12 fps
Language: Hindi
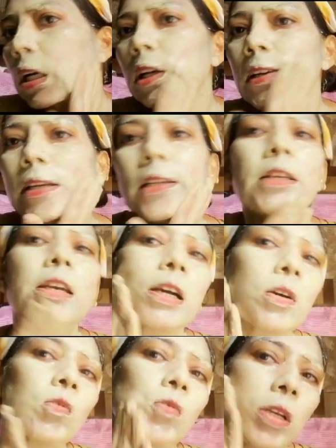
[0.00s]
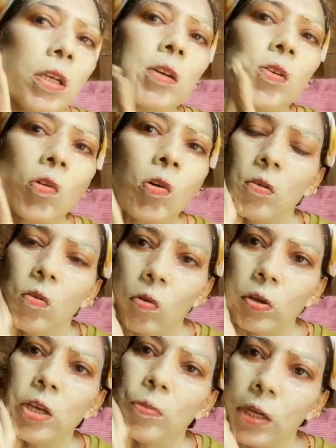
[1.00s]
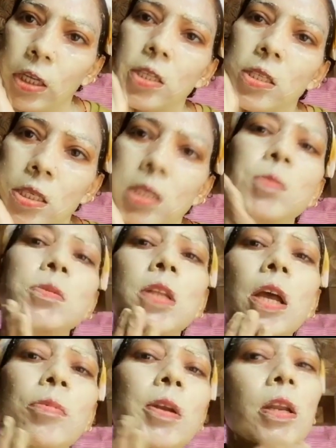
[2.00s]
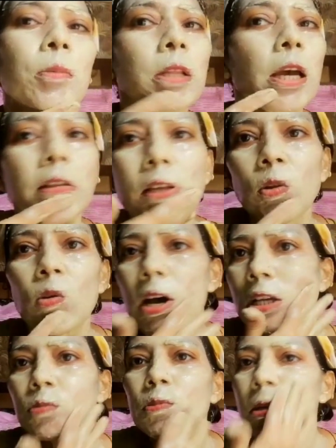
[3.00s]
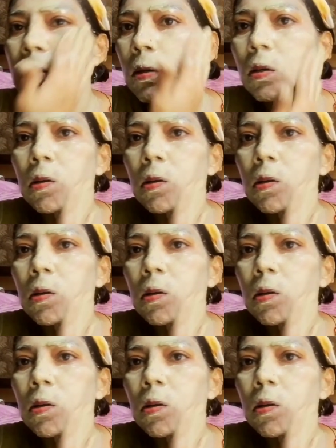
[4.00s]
क्लीन किया करूँगी और ये मेरे किसी सब्सक्राइबर ने बताया था तो आज मैं